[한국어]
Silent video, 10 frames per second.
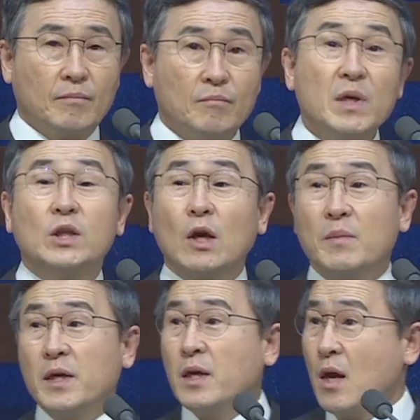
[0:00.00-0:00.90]

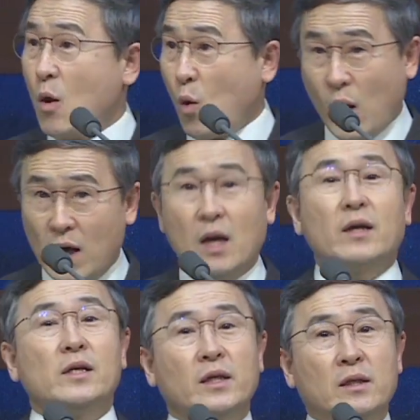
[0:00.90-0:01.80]
믿음이
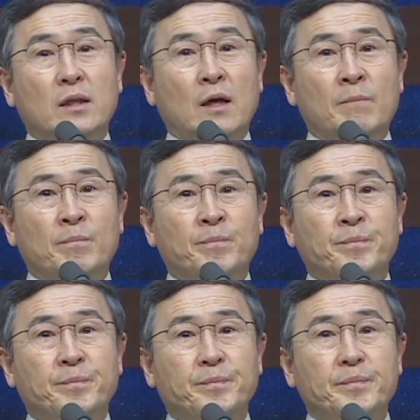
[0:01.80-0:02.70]
환란을 이긴다.
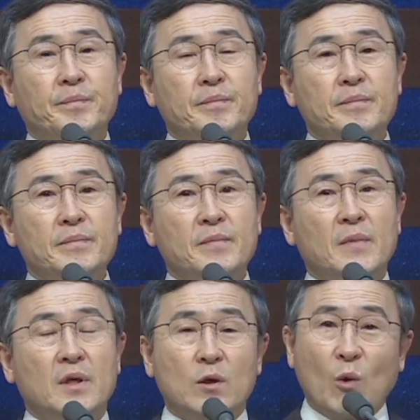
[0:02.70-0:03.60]

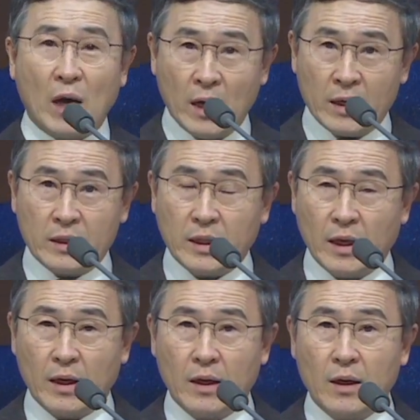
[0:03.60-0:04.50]
이 환란일
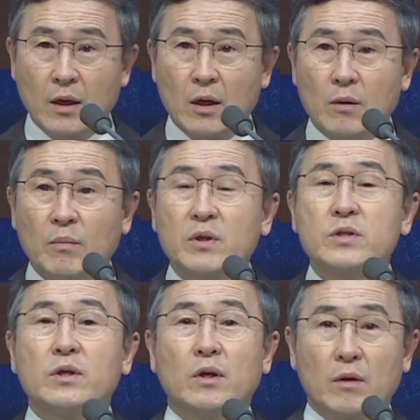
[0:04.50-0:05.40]
때
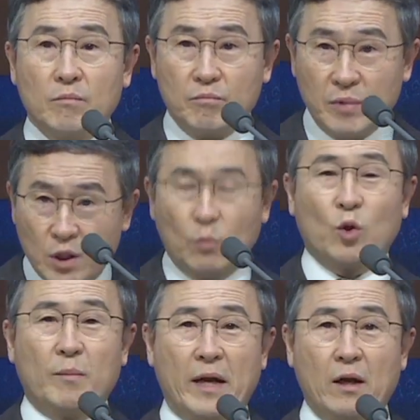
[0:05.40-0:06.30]
먼저
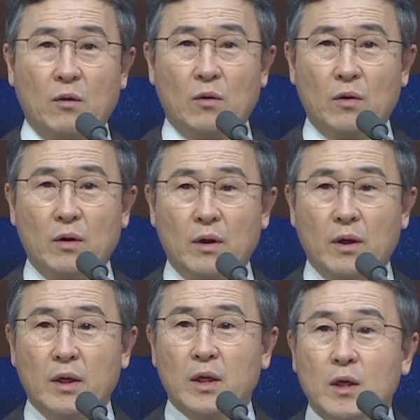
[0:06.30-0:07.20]
믿음으로 말하고
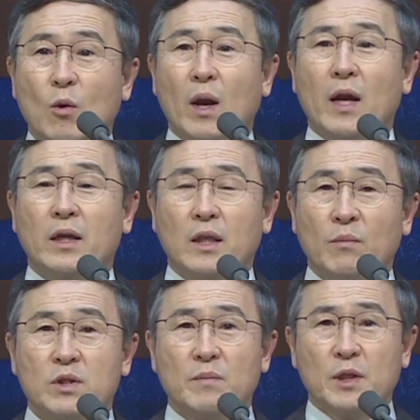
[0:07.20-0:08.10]
이 환란일 때
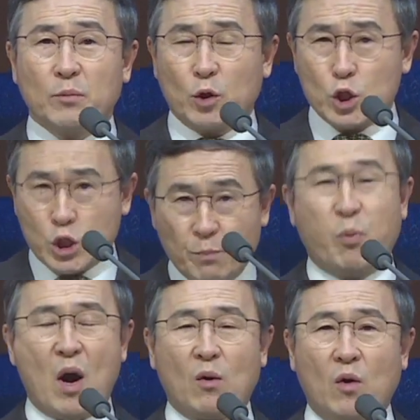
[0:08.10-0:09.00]
먼저 믿음으로
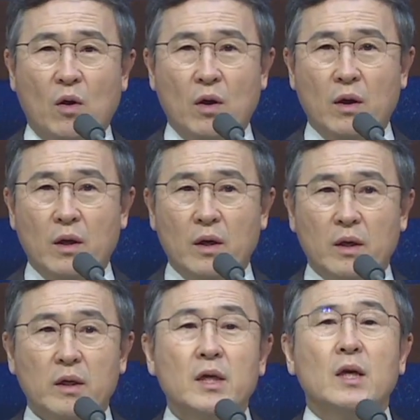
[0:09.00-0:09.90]
선포하고
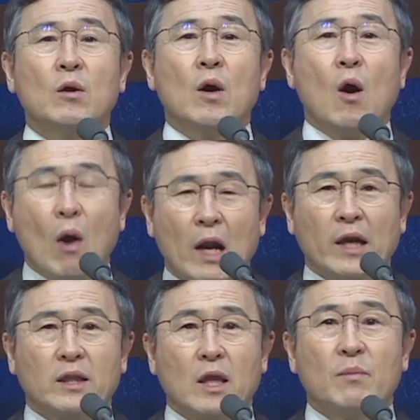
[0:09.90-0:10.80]
이
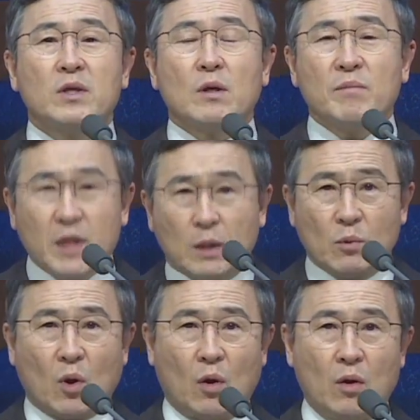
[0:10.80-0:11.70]
환란일 때 먼저
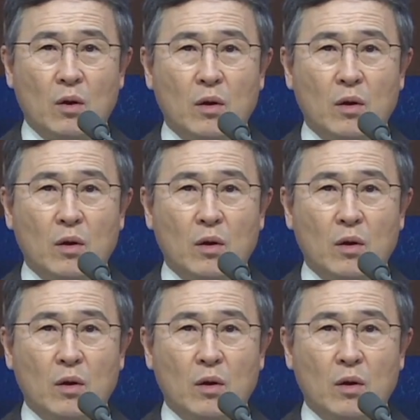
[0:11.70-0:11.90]
믿음으로